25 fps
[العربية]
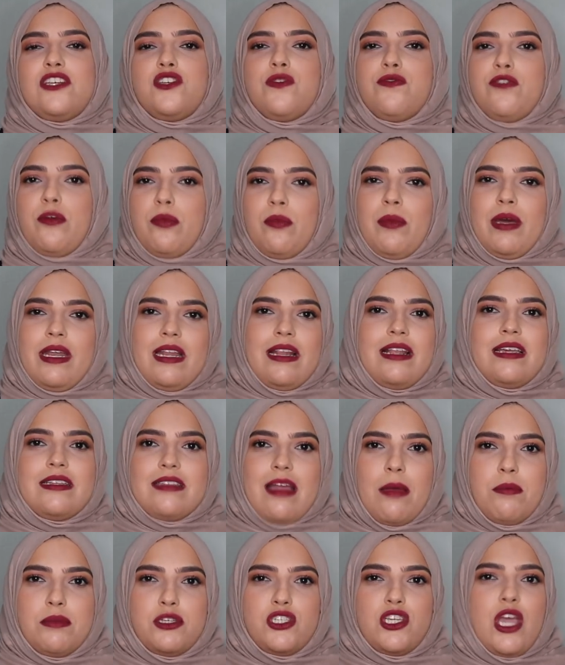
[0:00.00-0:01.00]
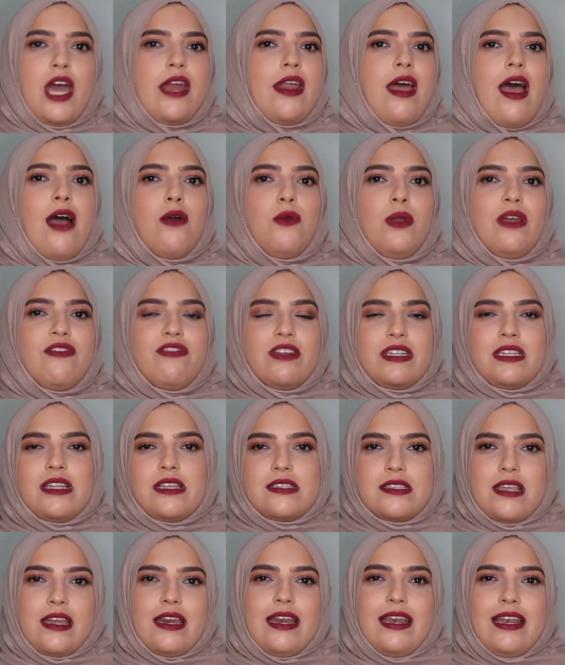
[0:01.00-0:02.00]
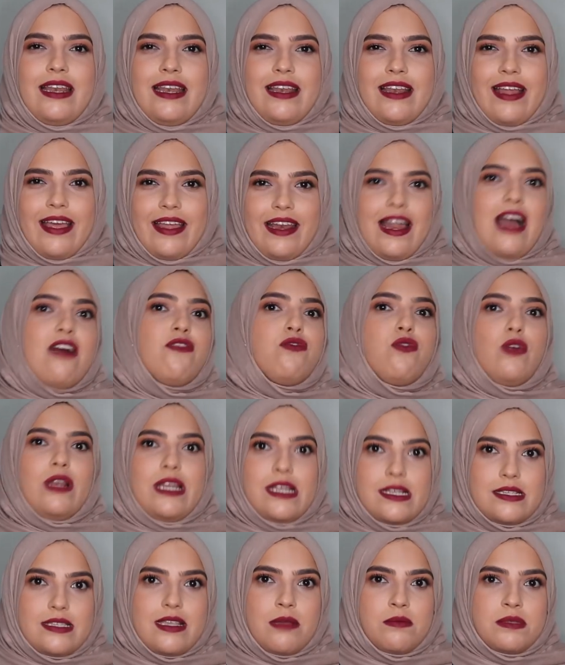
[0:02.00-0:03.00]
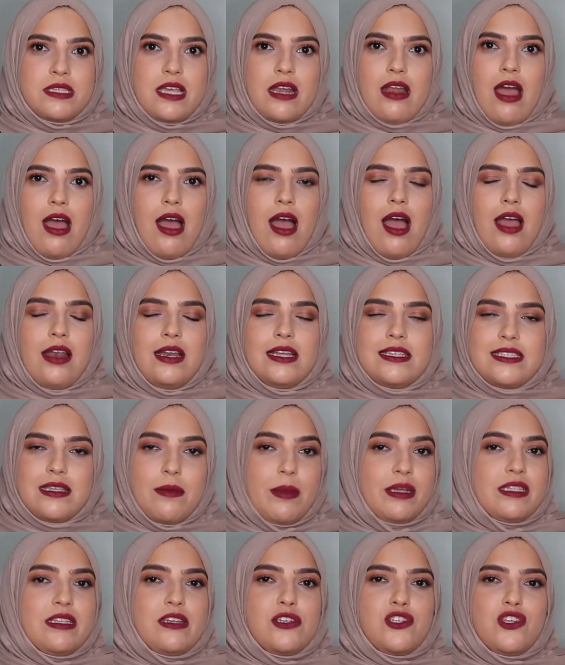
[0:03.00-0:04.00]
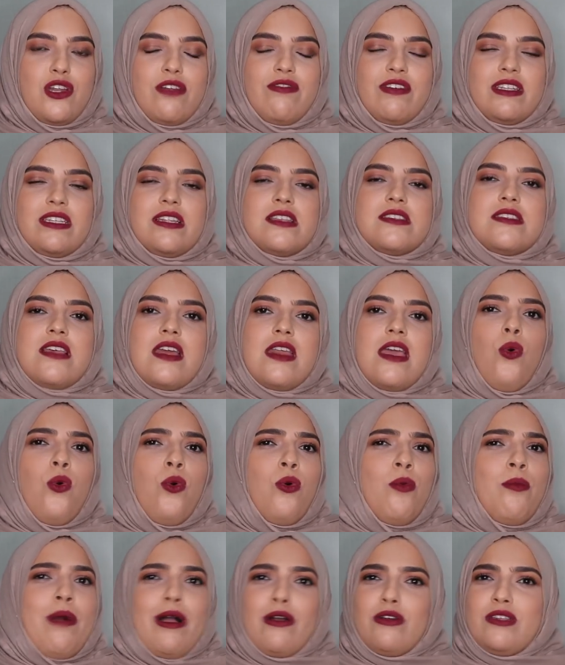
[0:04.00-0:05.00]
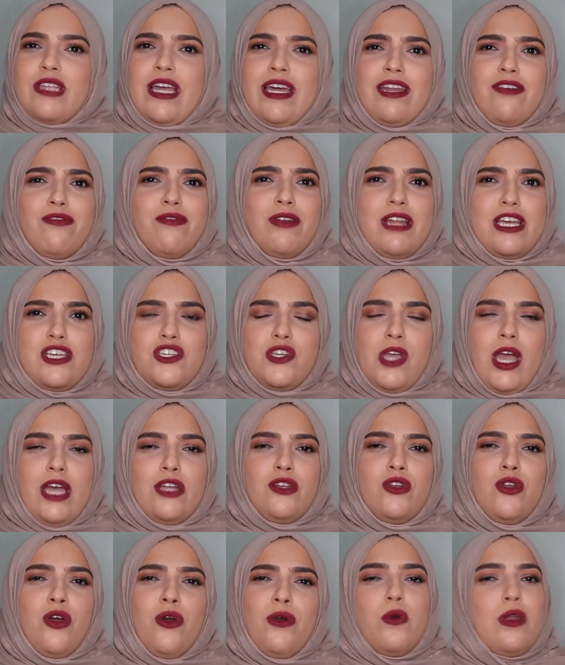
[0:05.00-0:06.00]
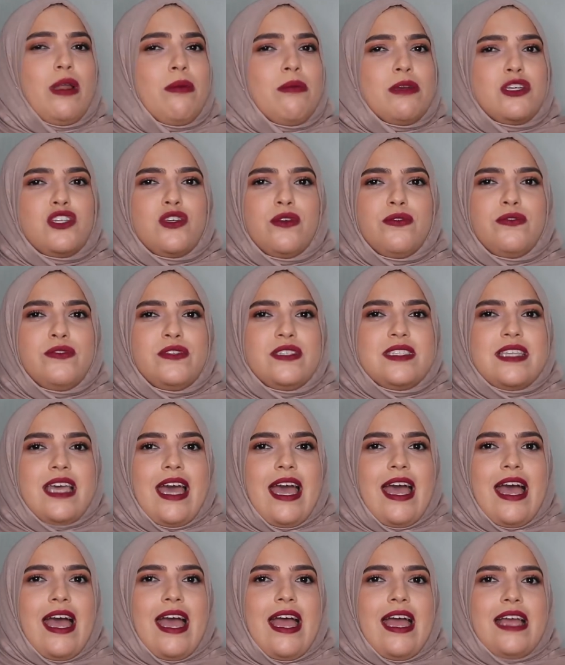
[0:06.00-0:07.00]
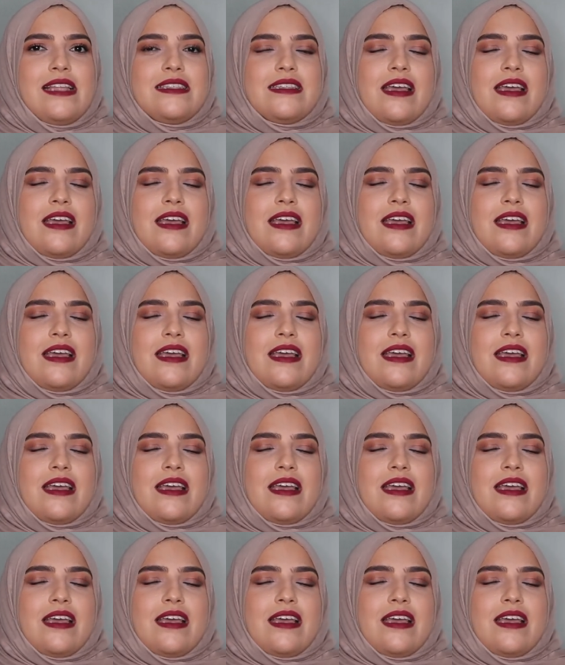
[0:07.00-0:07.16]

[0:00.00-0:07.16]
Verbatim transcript: أنا شفته بمعرض الكتاب بالشارقة ولفت نظري الغلاف والاسم صراحة الاسم أكثر شيء لفت نظري وما كنت أعرف ولا شيء عنه ولما شفت آه،